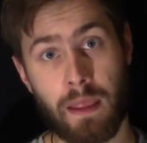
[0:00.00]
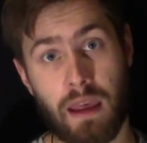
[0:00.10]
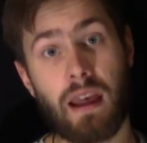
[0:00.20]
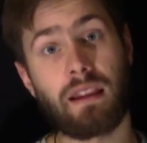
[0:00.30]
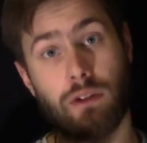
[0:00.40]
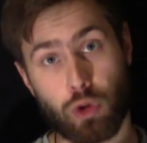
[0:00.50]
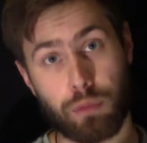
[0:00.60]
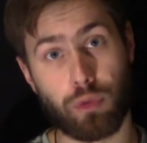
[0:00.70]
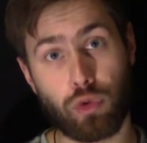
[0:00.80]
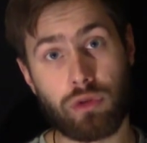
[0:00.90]
и это
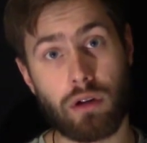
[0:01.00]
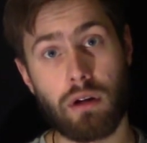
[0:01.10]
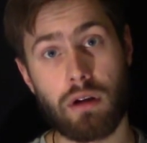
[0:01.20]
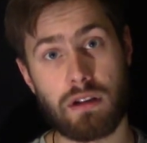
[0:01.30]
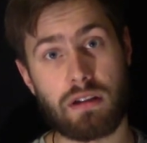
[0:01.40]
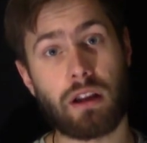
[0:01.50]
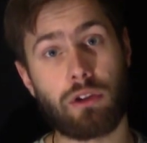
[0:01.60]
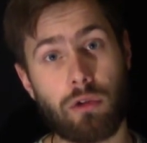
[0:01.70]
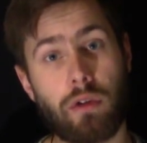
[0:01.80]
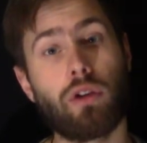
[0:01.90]
тот пункт, из-за
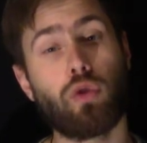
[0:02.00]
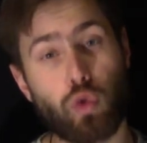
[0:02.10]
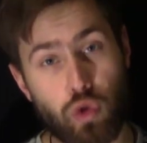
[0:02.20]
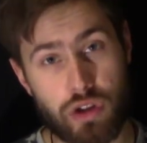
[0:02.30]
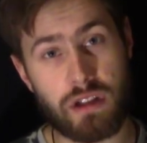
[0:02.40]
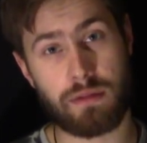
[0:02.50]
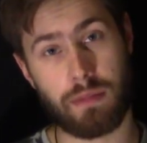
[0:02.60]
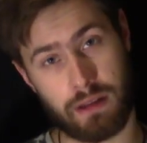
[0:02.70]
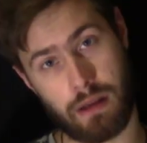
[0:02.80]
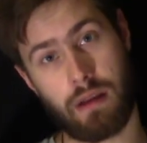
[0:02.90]
которого нужно
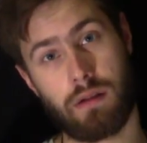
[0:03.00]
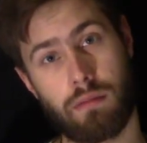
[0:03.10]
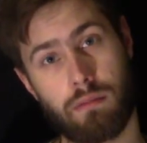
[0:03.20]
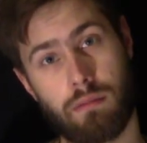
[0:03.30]
смотреть.